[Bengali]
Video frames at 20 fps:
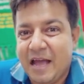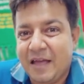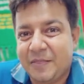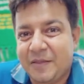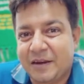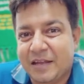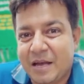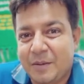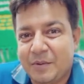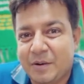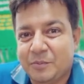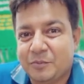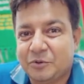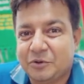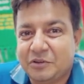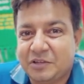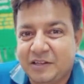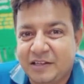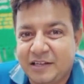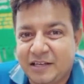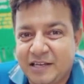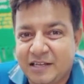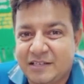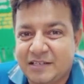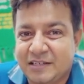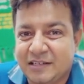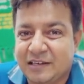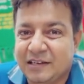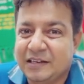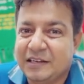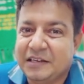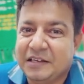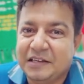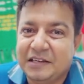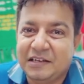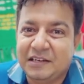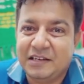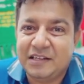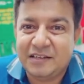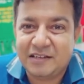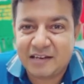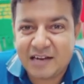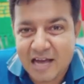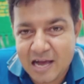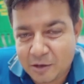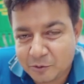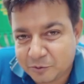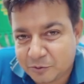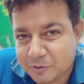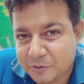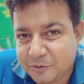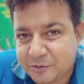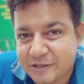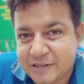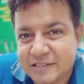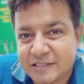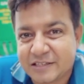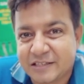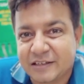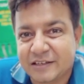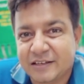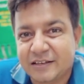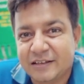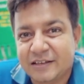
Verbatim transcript: ভাইদেরকে আমরা মরতে দেখেছি নিজেরা আহত হয়েছি